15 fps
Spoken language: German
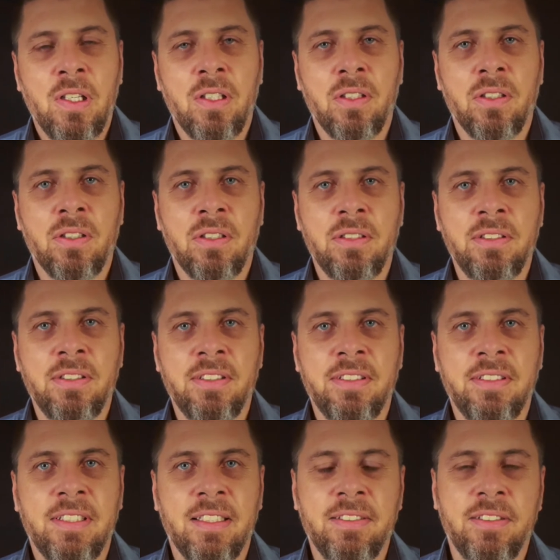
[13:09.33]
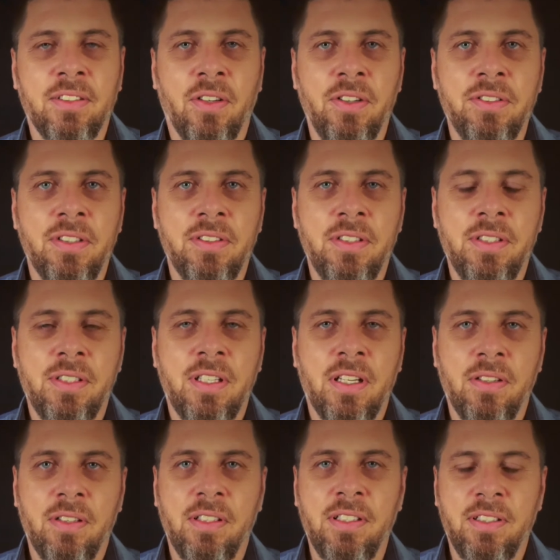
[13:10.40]
Und das äußert sich
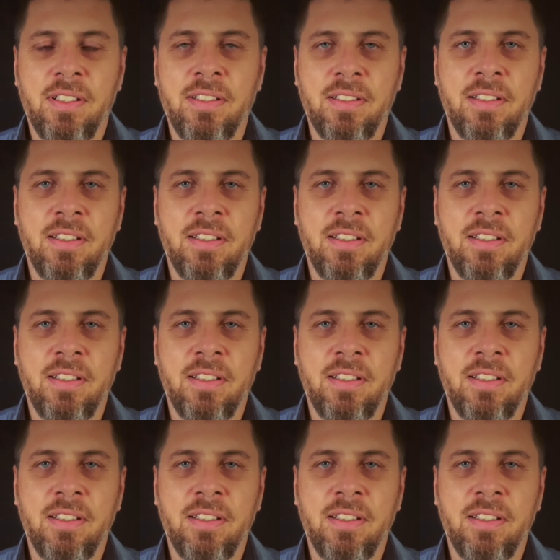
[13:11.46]
dort in, diesen,